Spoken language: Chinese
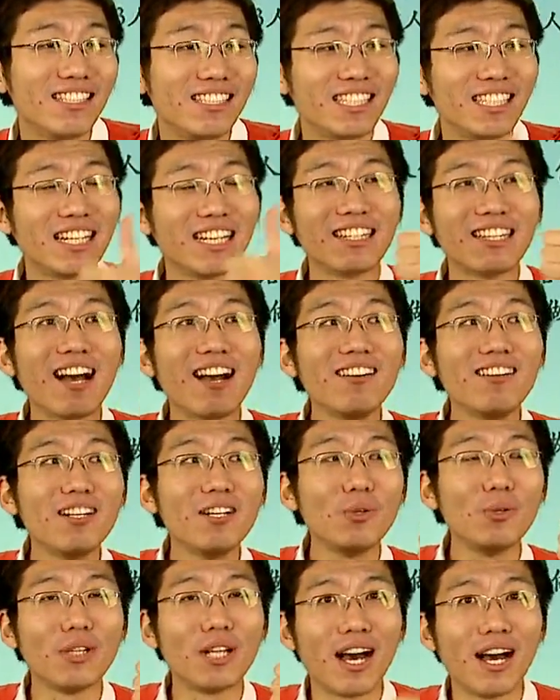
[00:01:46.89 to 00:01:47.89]
几个？当
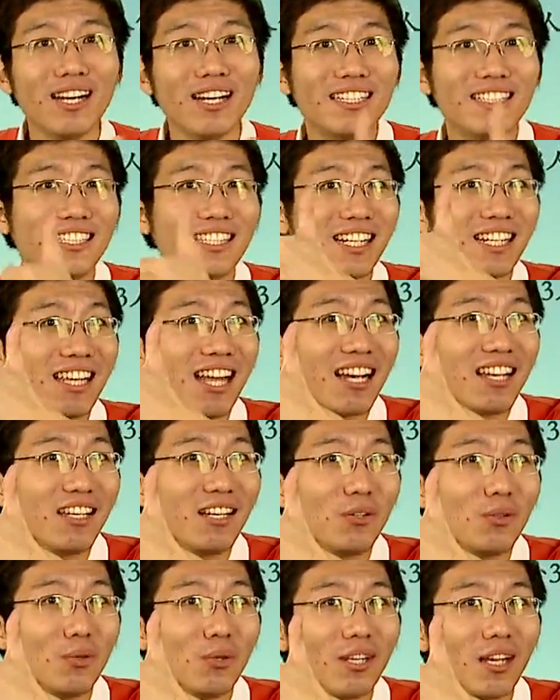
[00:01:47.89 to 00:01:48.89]
日语的，几个当
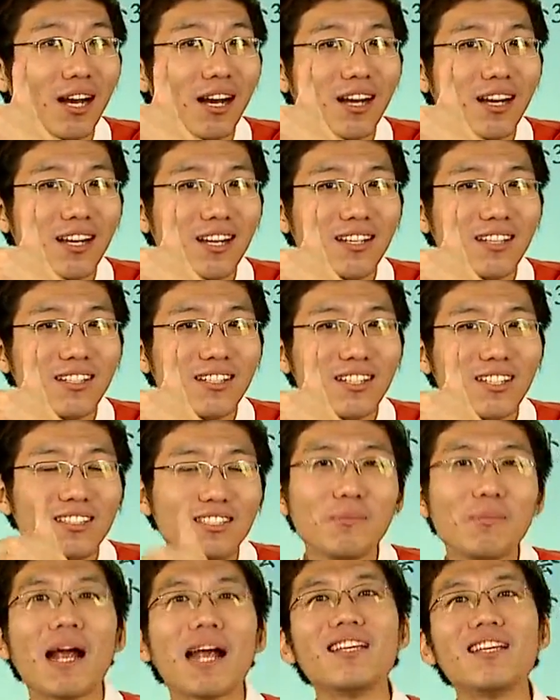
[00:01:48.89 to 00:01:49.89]
英语的？疯了！
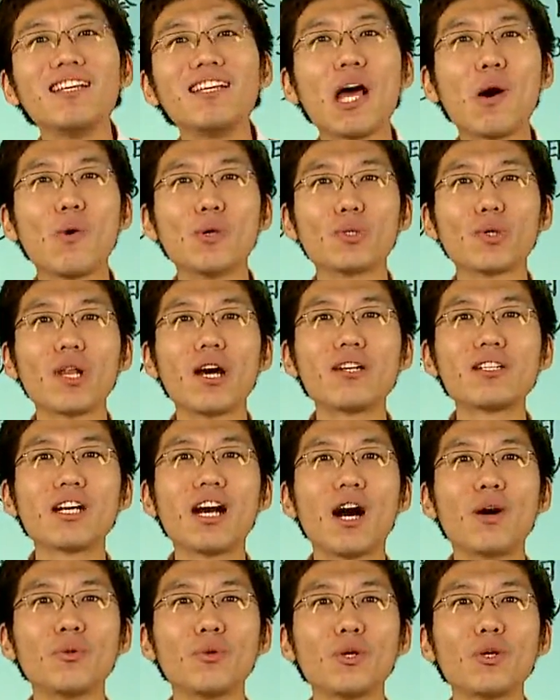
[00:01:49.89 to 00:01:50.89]
基本上听到我说到这
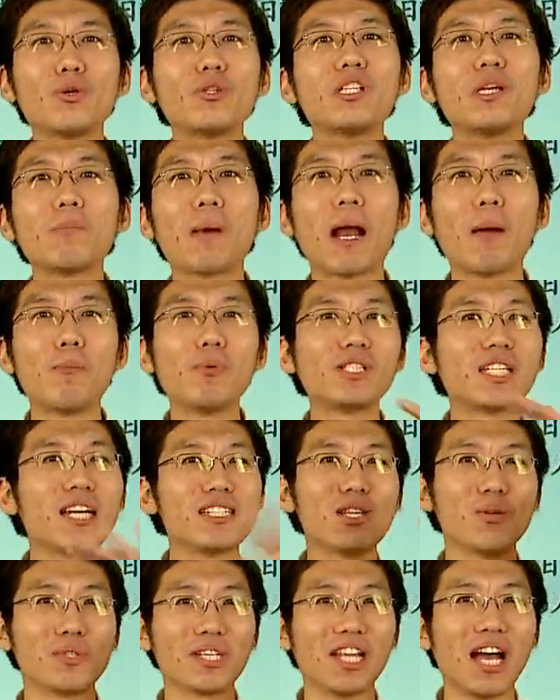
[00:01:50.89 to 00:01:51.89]
儿，很多同学基本上不想
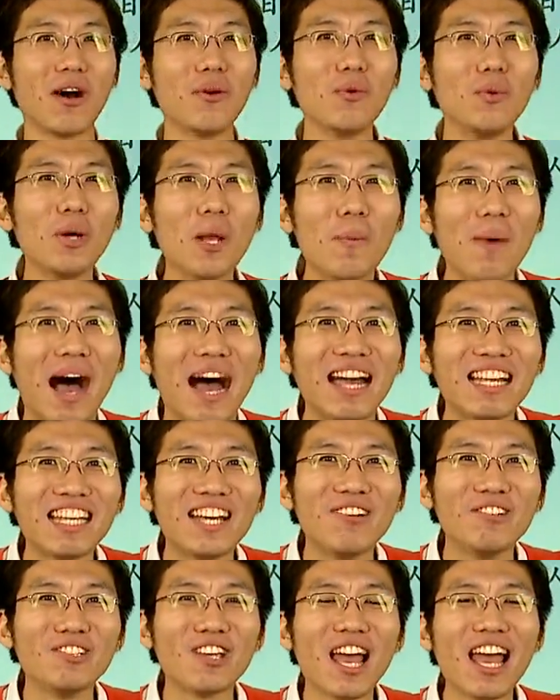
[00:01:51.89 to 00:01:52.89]
走这条路了吧？
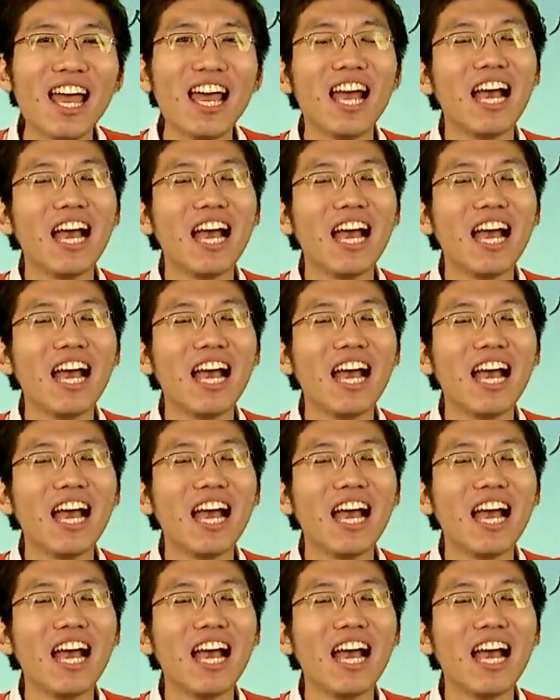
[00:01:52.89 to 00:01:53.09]
对不对？